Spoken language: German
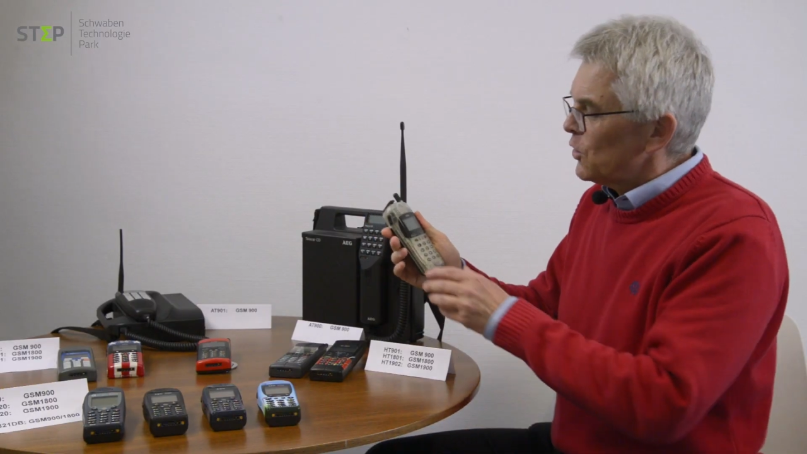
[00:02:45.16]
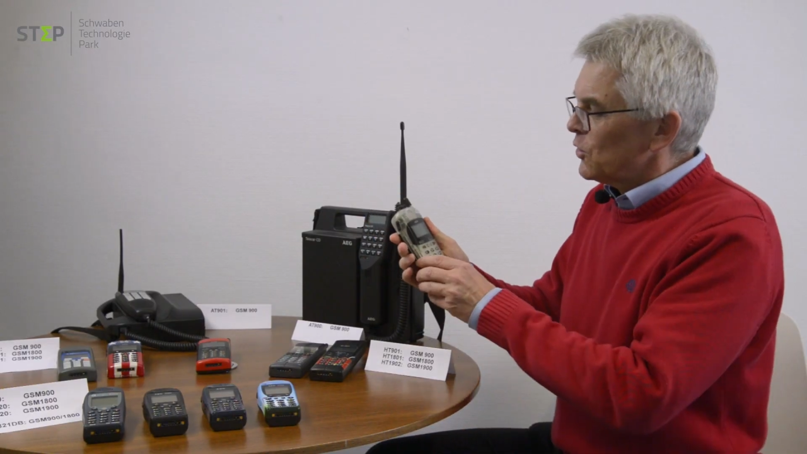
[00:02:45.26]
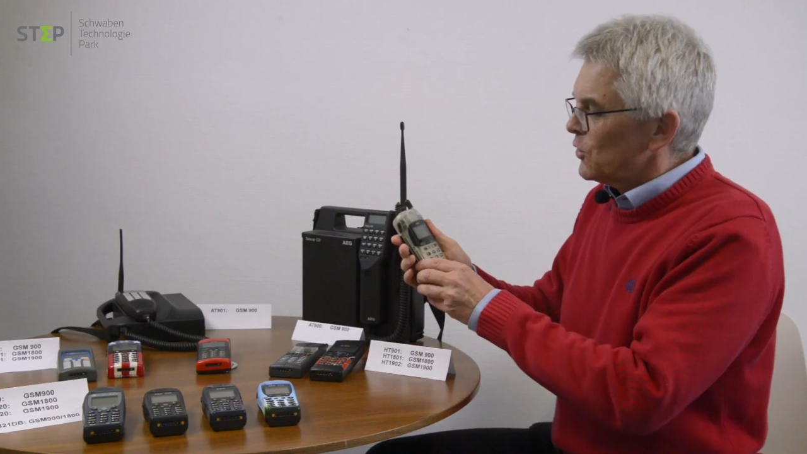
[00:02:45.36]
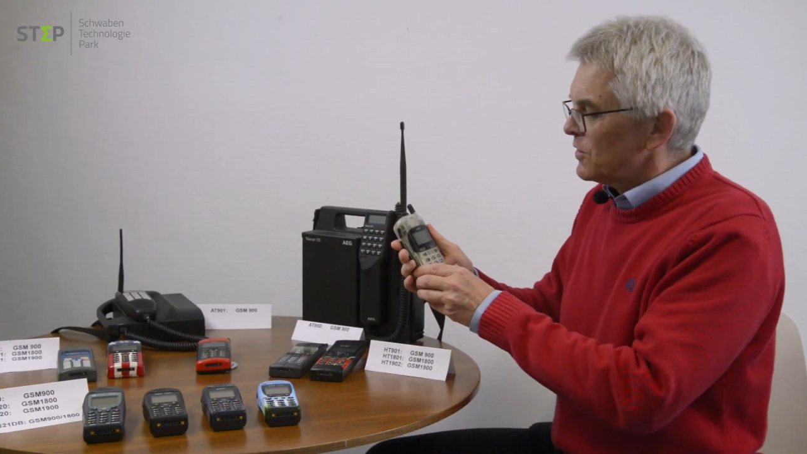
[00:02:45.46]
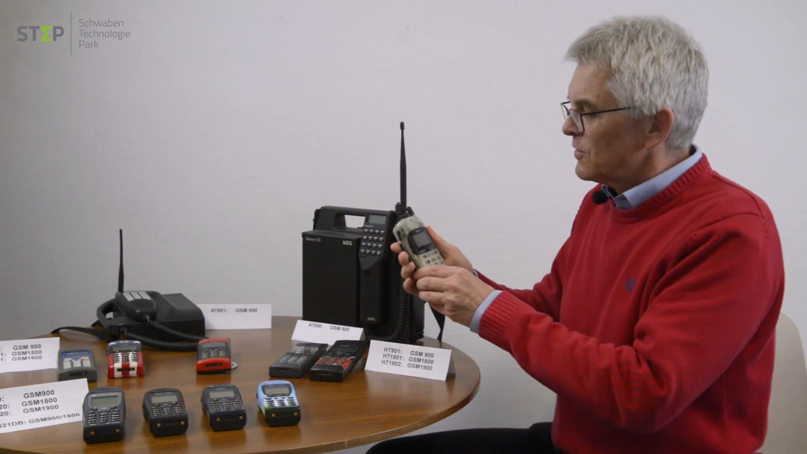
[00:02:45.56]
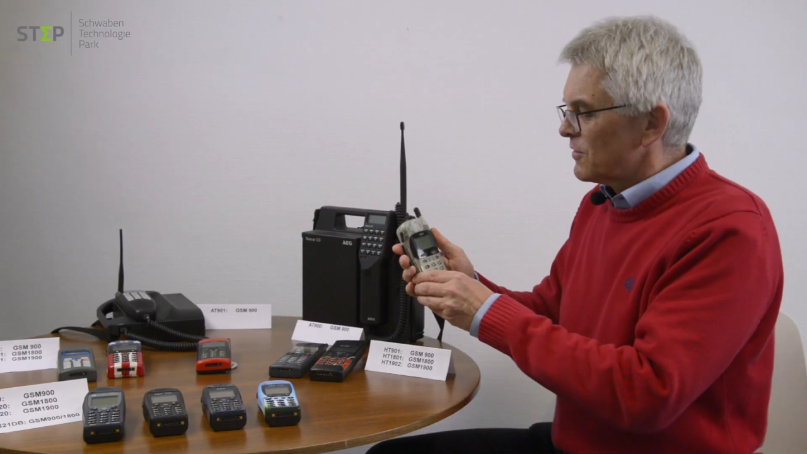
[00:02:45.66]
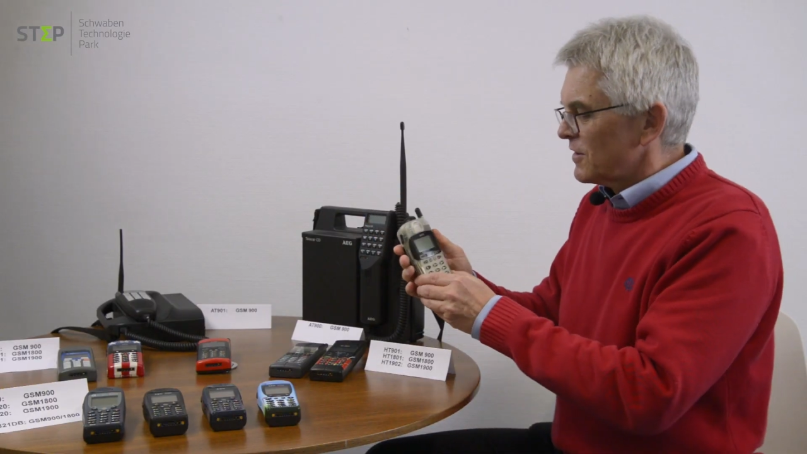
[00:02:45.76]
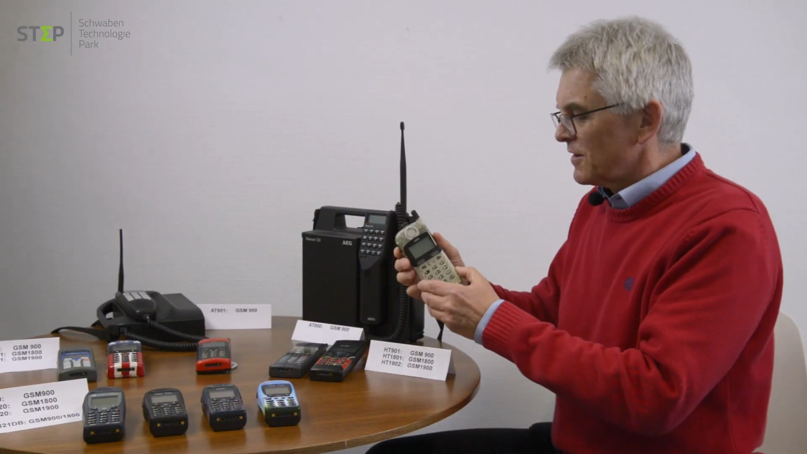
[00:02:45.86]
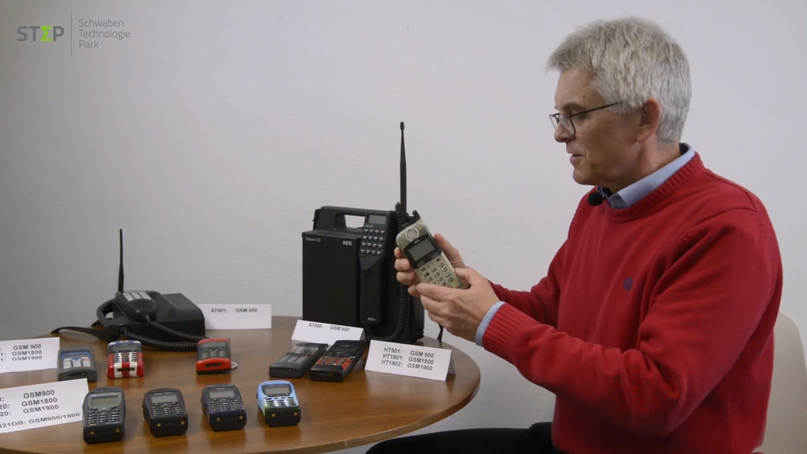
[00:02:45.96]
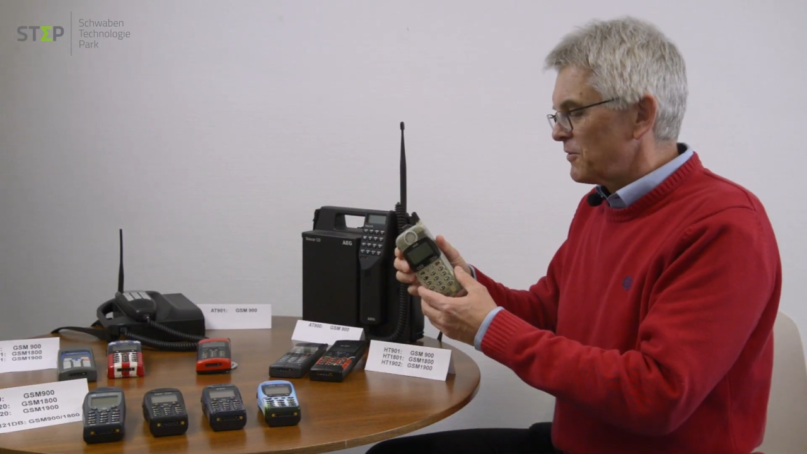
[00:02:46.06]
Und
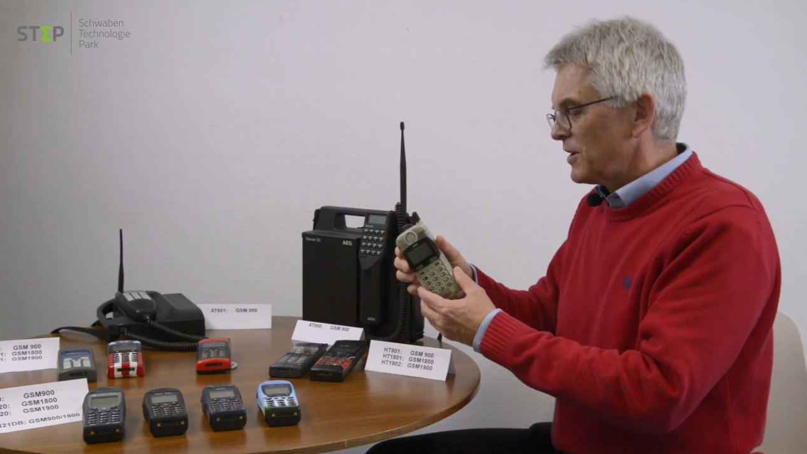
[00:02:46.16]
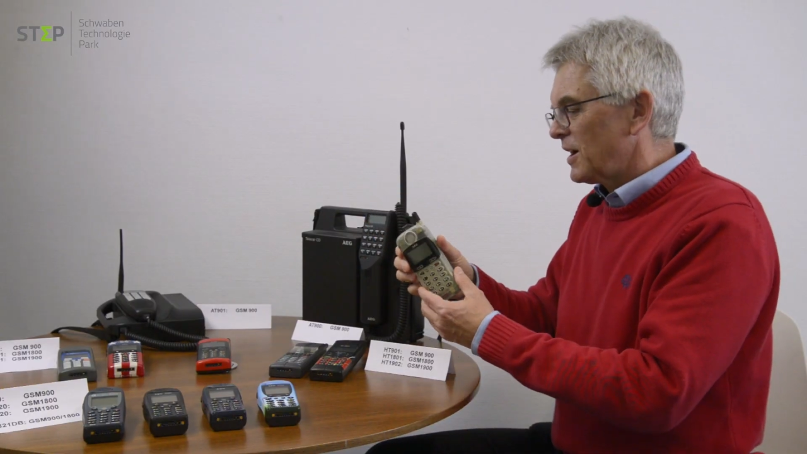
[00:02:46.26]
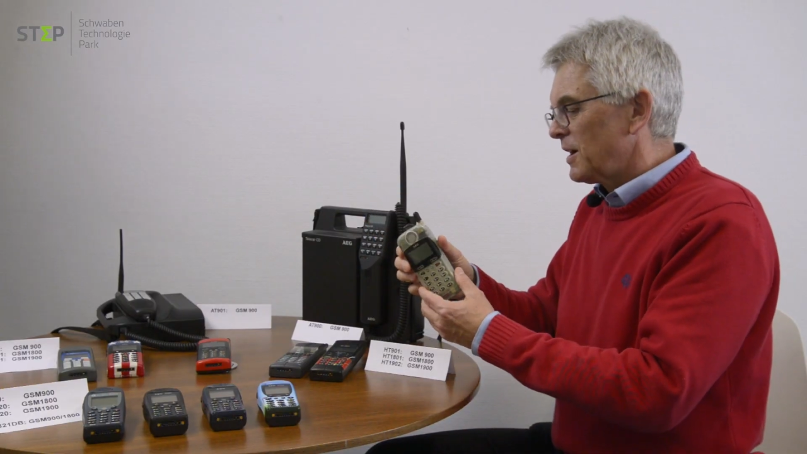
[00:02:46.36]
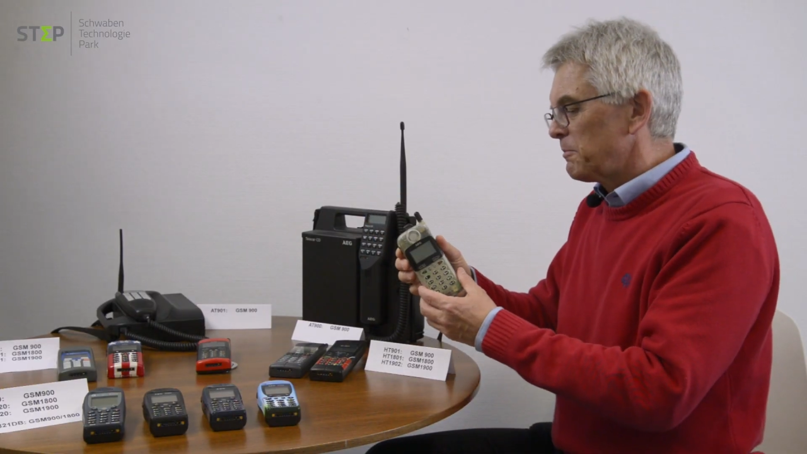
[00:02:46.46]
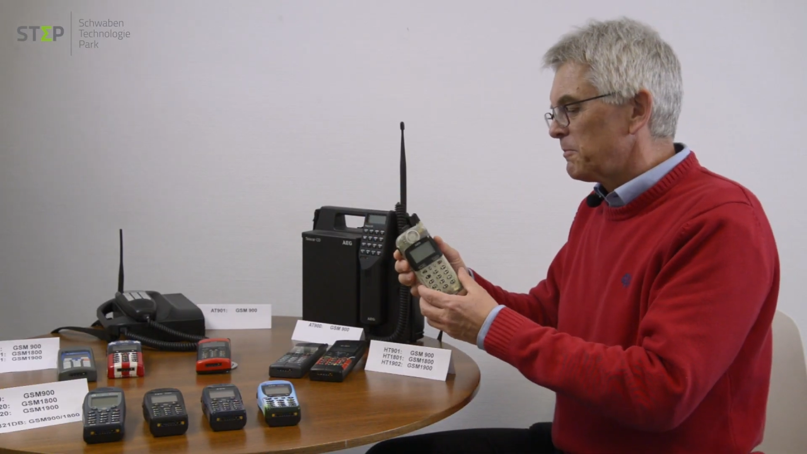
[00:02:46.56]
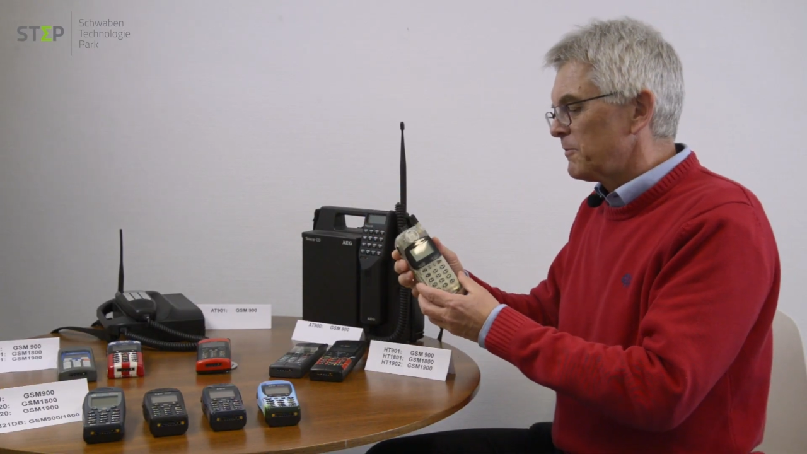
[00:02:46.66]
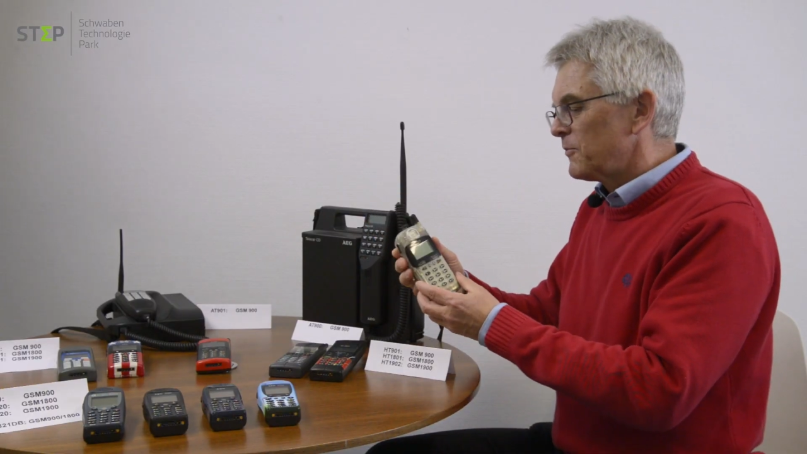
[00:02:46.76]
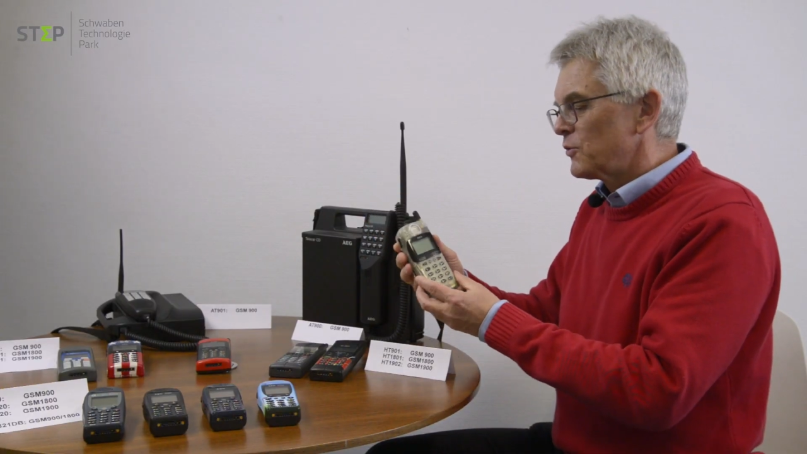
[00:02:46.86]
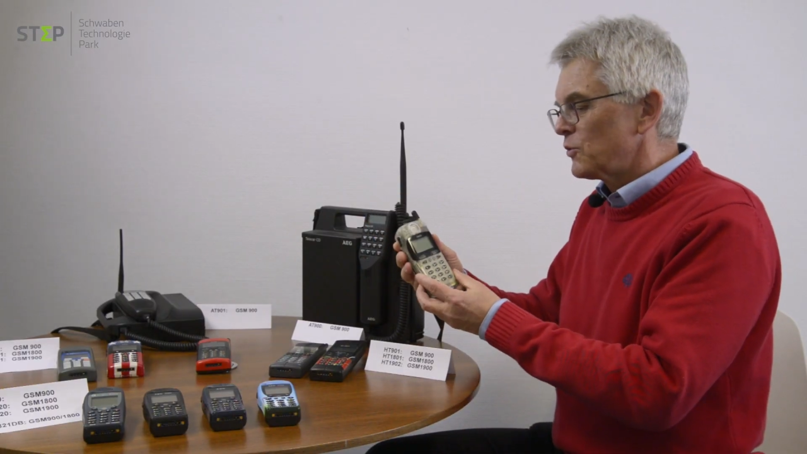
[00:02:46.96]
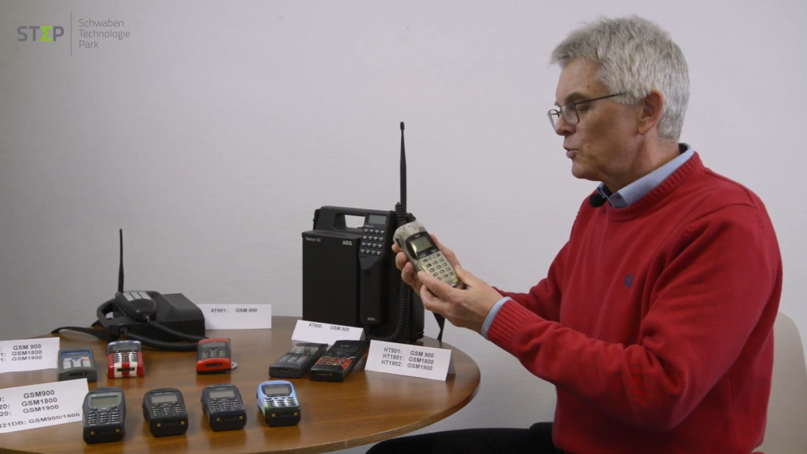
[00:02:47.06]
äh, wir haben
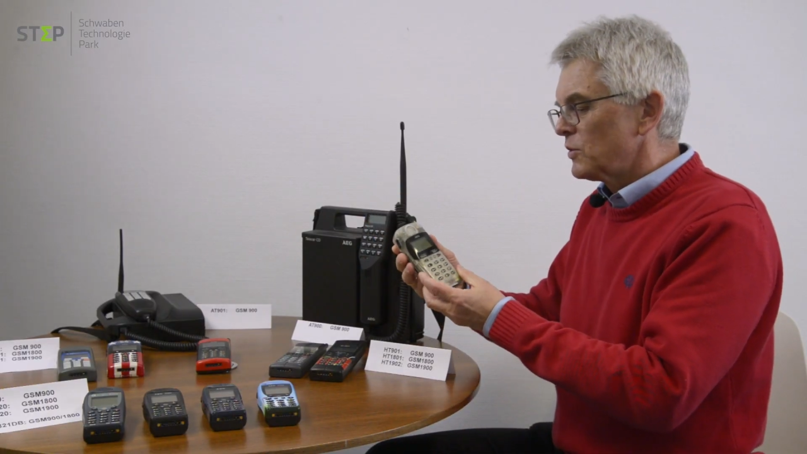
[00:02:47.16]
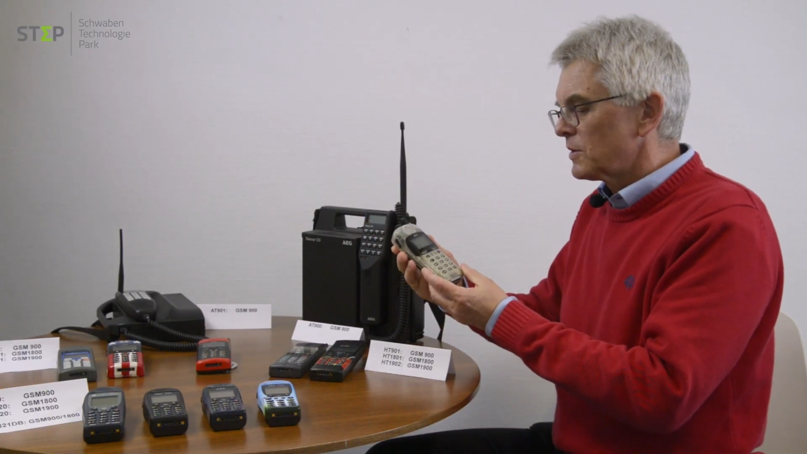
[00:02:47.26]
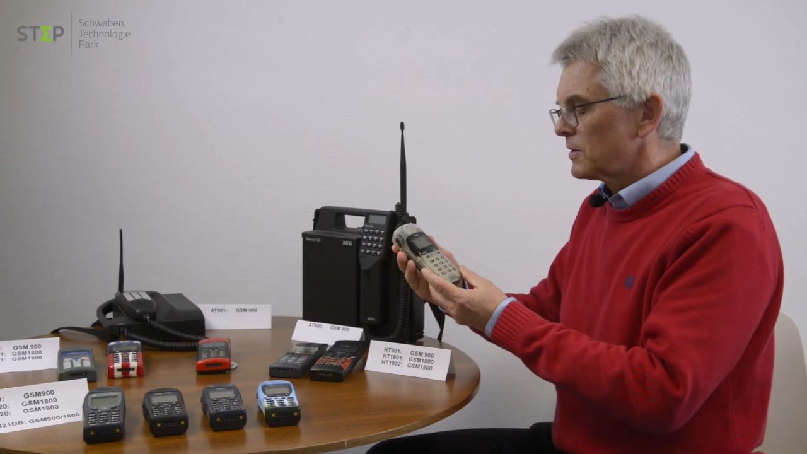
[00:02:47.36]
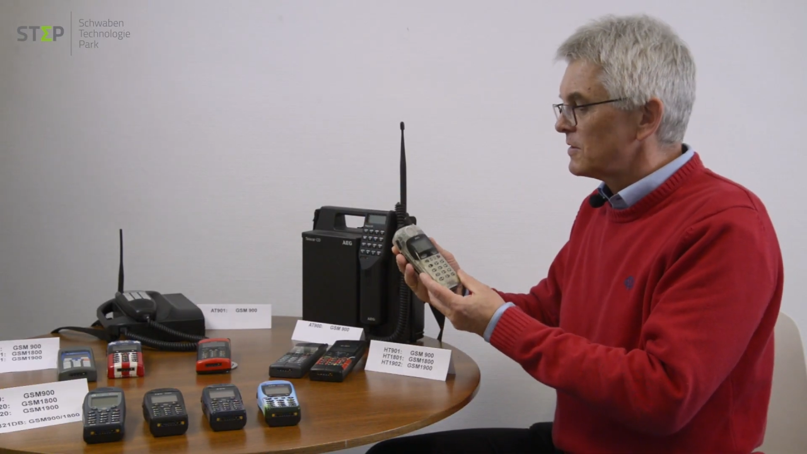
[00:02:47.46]
für